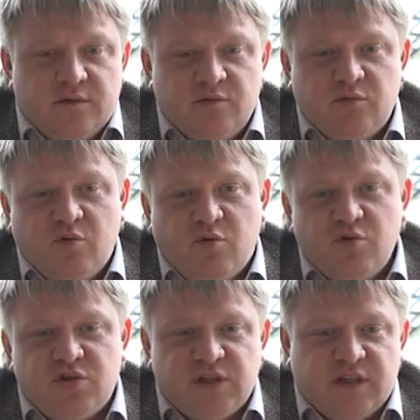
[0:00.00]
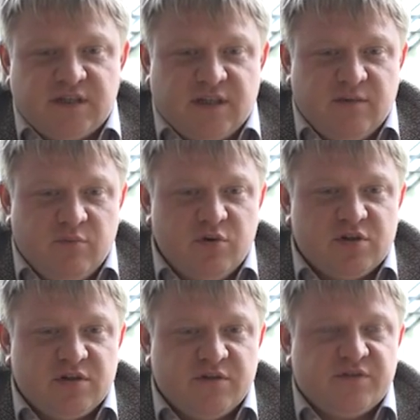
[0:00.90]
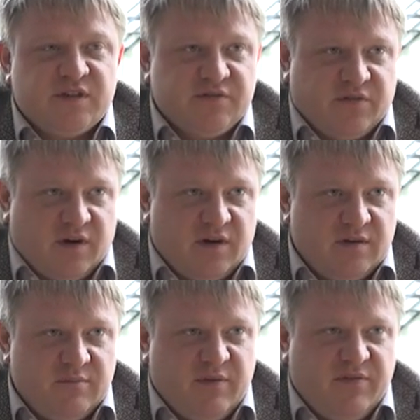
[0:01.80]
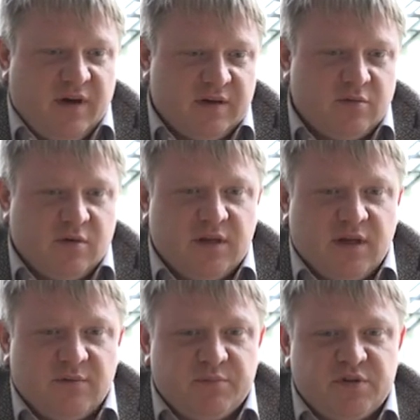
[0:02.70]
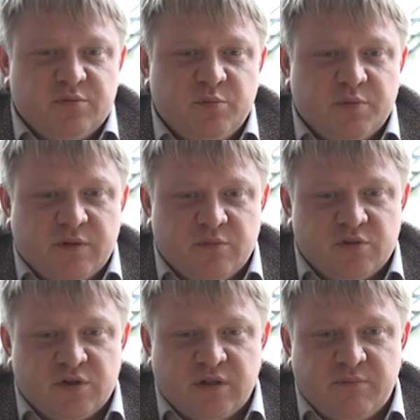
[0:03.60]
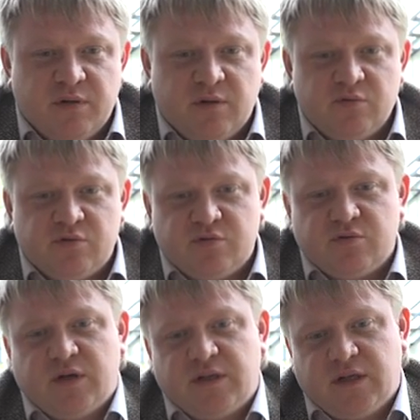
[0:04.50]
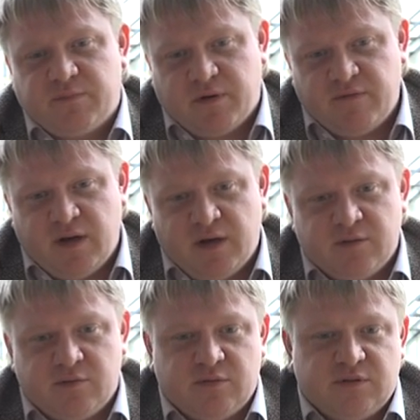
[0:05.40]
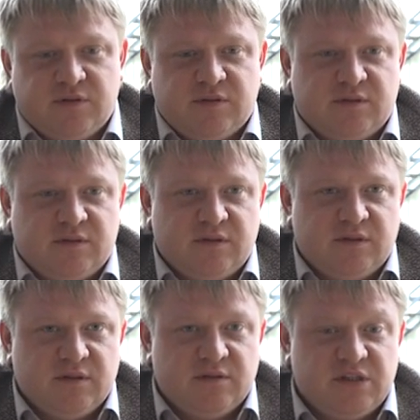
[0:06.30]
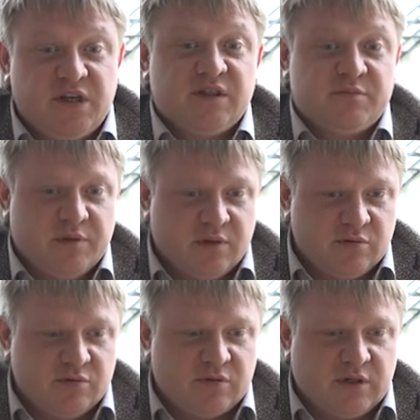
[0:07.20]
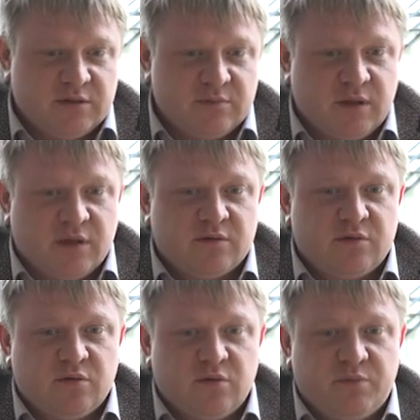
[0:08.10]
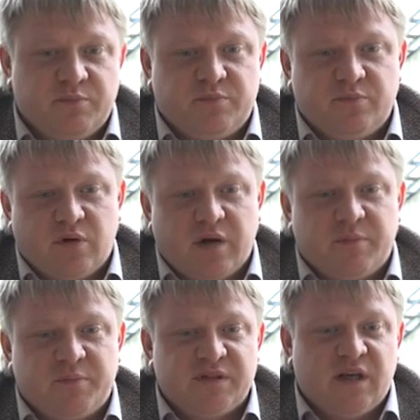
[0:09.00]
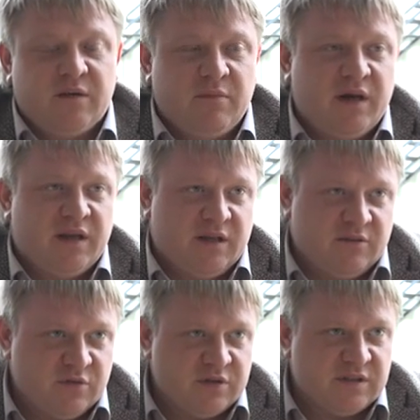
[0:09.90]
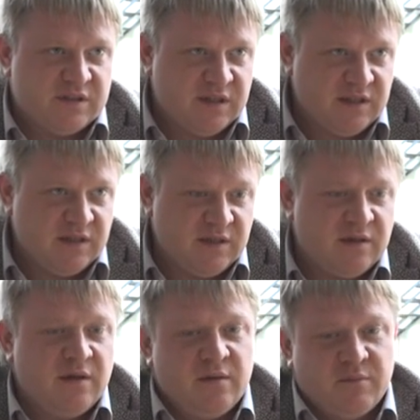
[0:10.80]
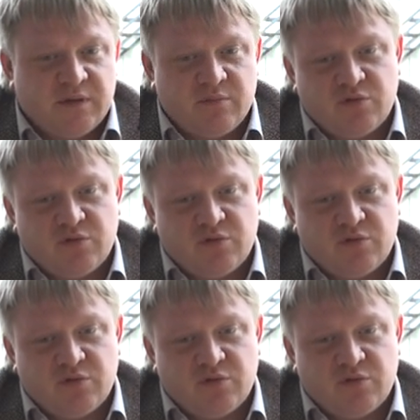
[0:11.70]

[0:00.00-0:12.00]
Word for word: Ну, ухудшилась она больше в цифрах. По факту она, почему? Потому что на Белоруссию, когда отправляли, то есть э, через Белоруссию, скажем так, то ну, как бы писали маленькие инвойсные цены, потому